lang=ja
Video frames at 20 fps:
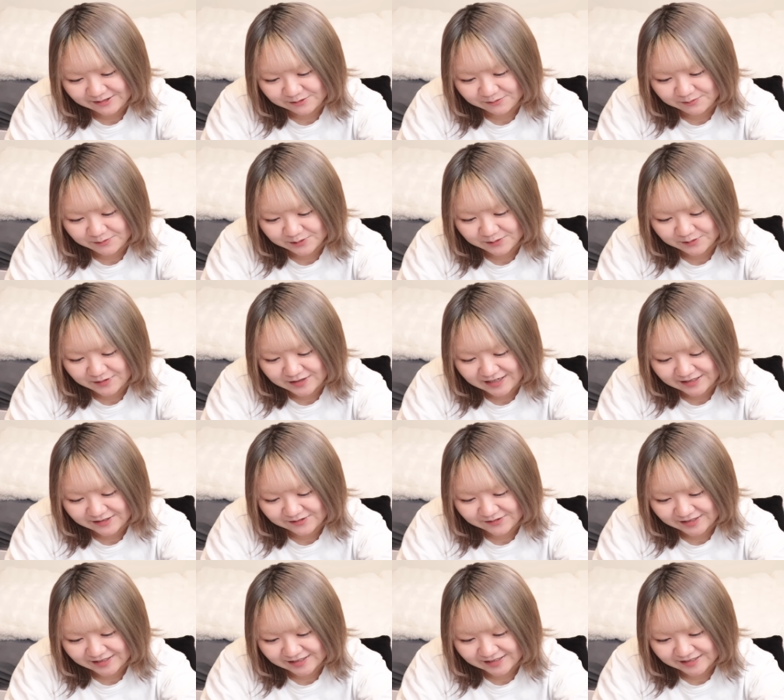ンの
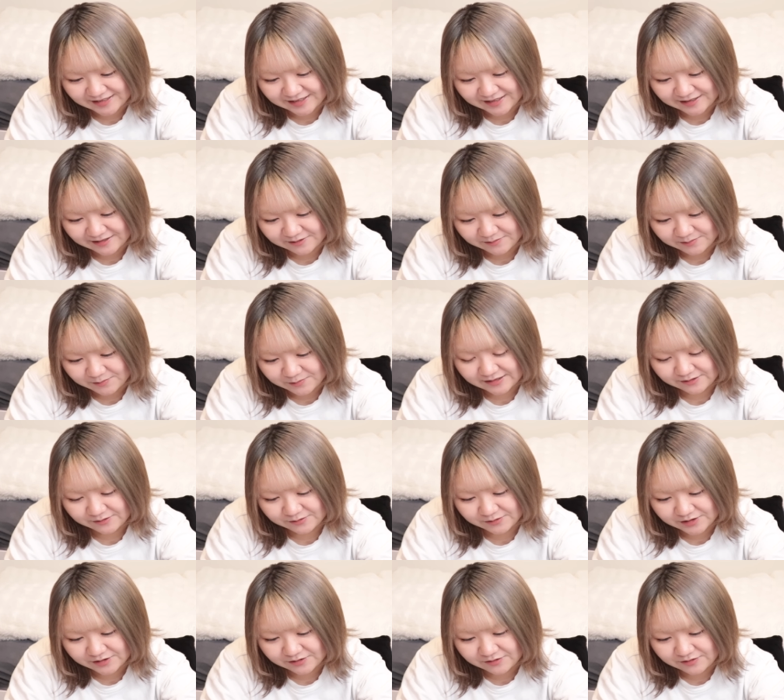フォトカードなんですけれどもあの
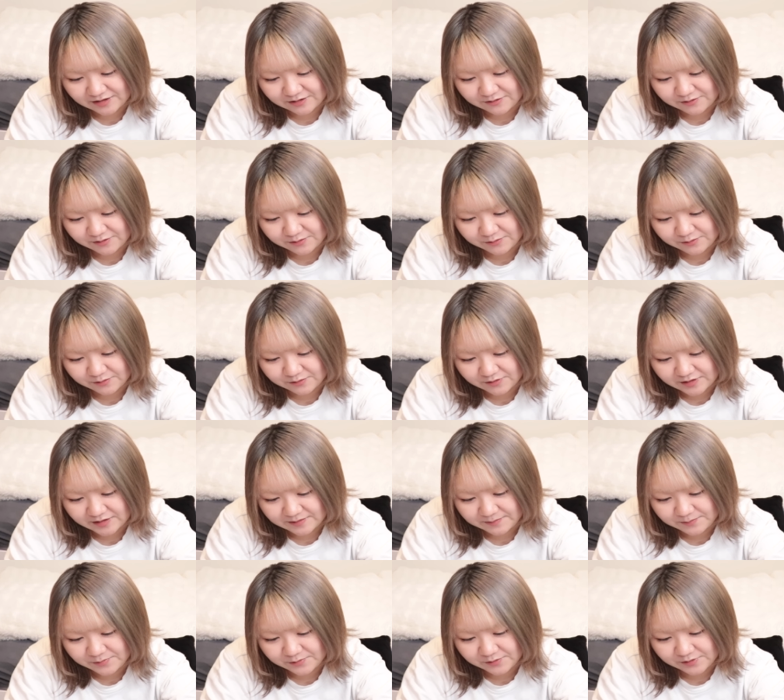後ろがこれ
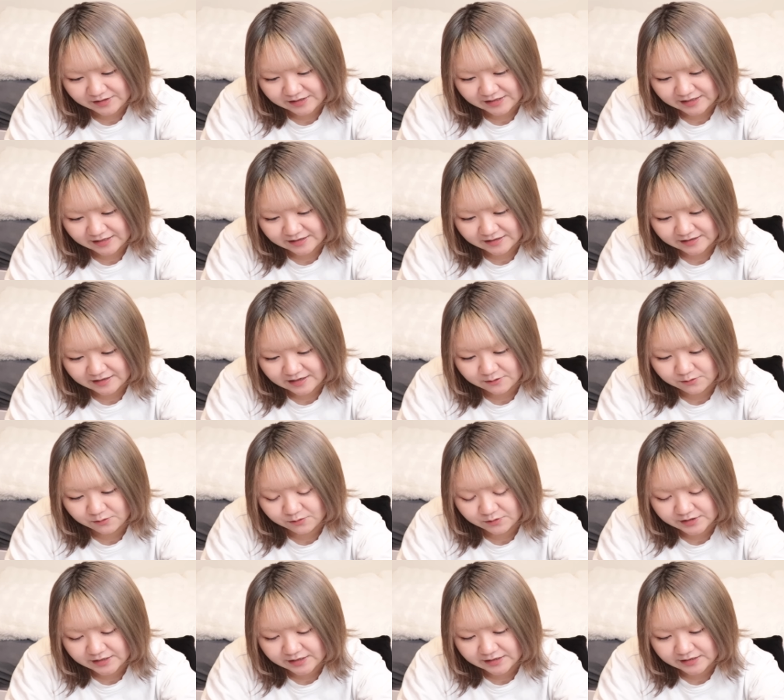オーロラっぽいなんか加
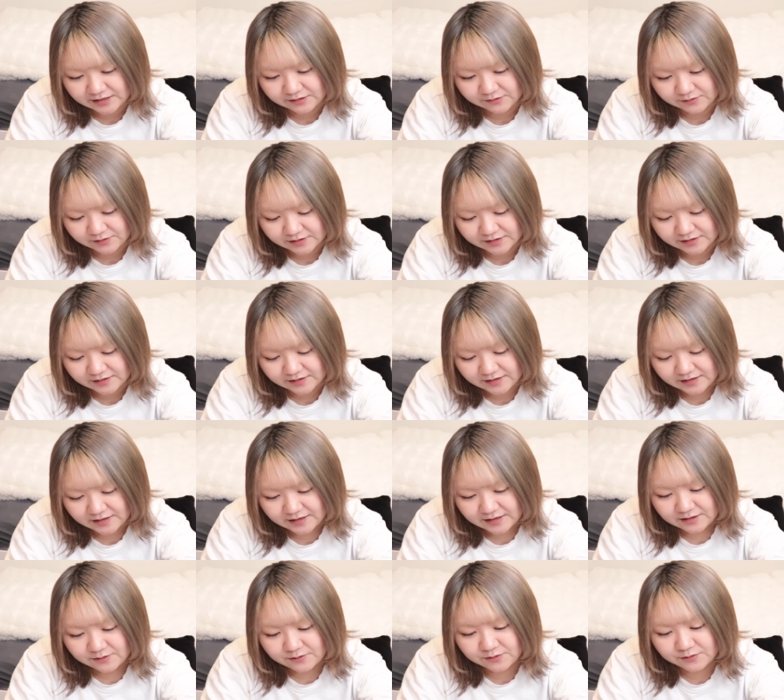工されてんのかな
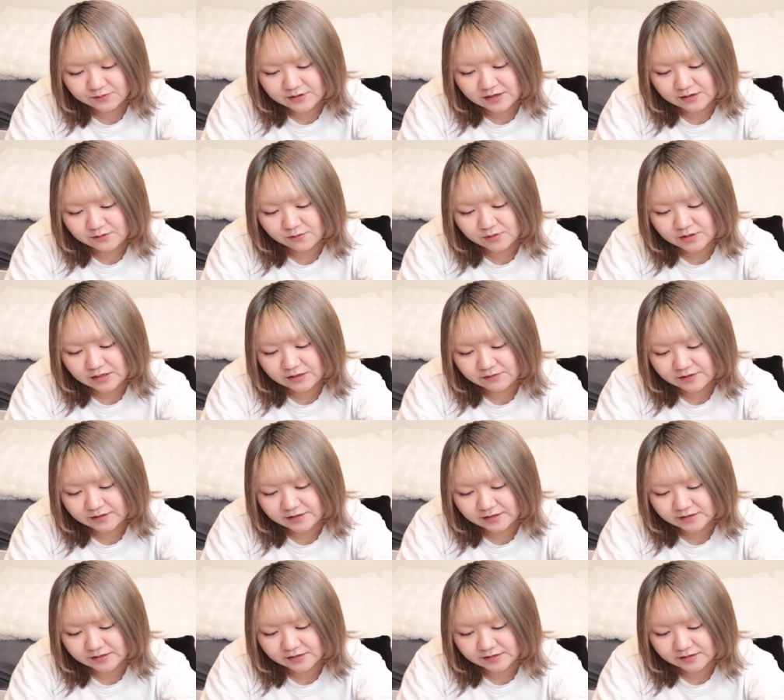この加工可愛
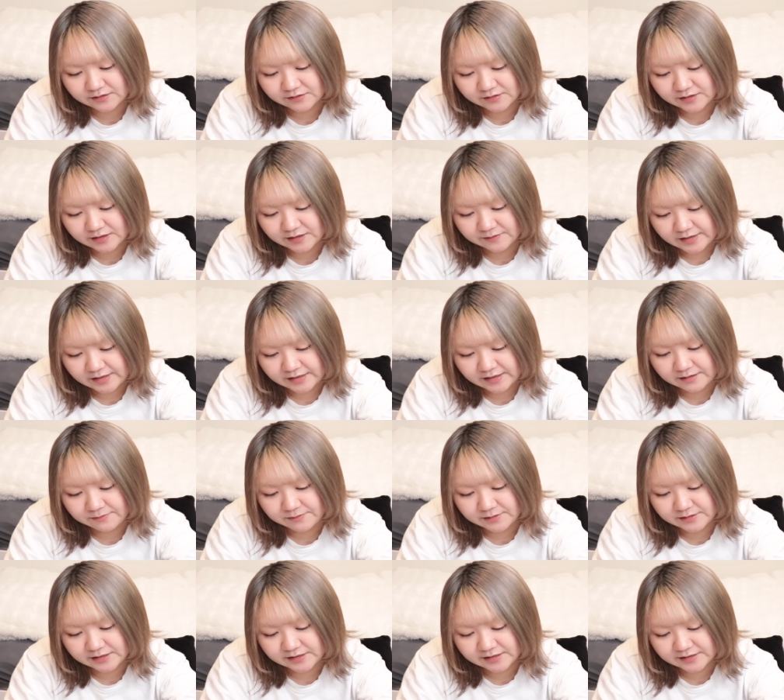かったんだよねはい
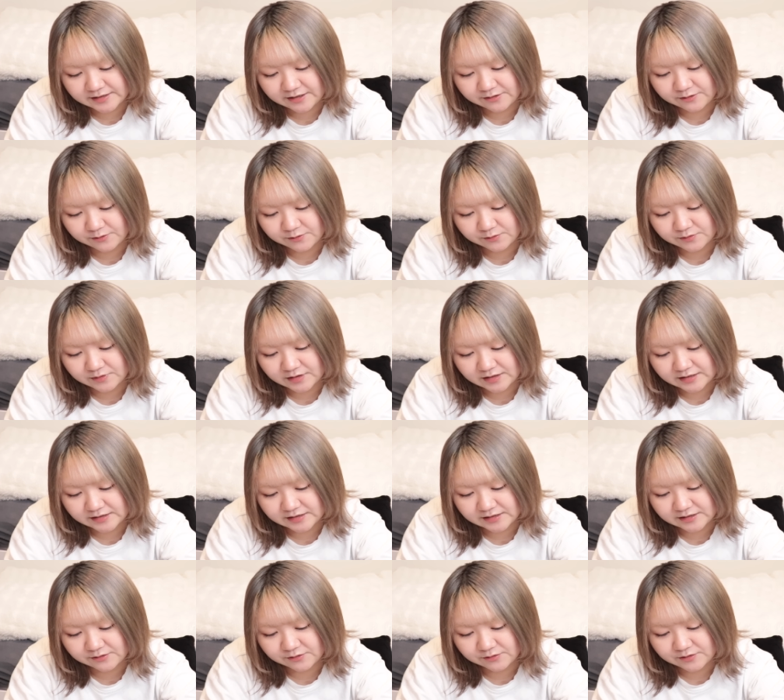カバンにつけるとこんな感
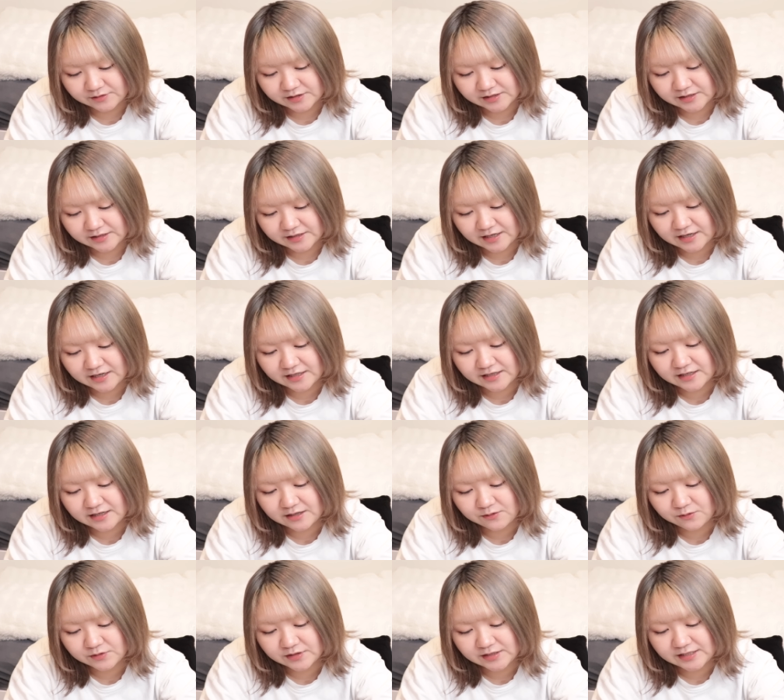じというかでなかな
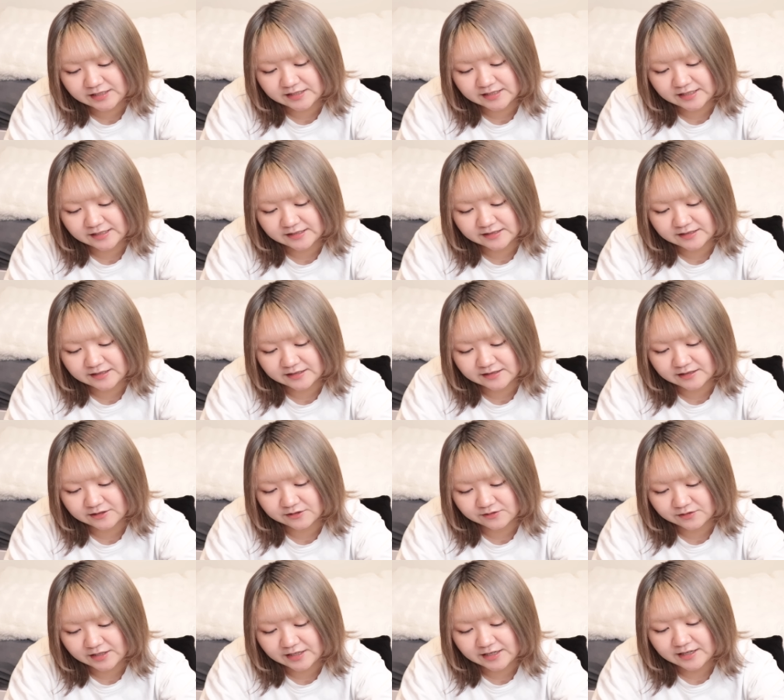か大きいサイズ感な
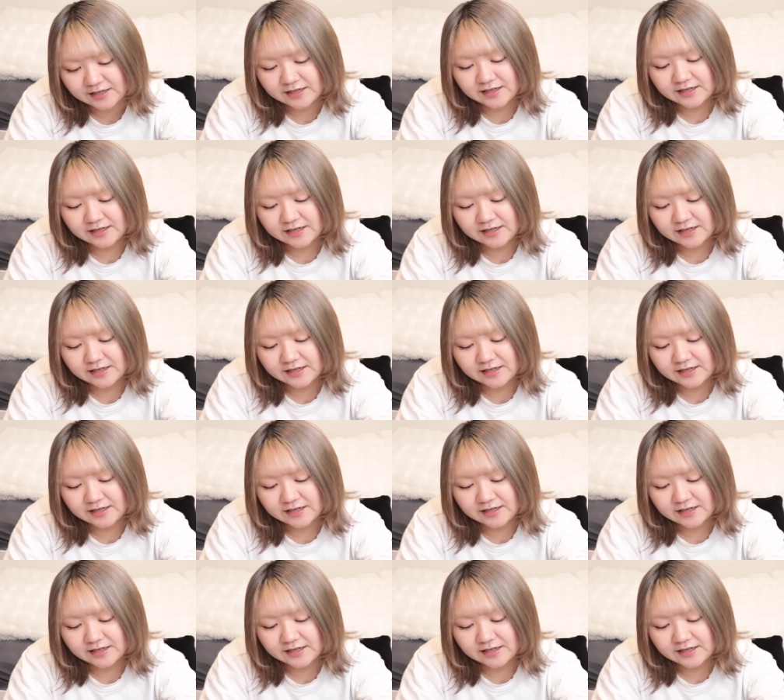のでね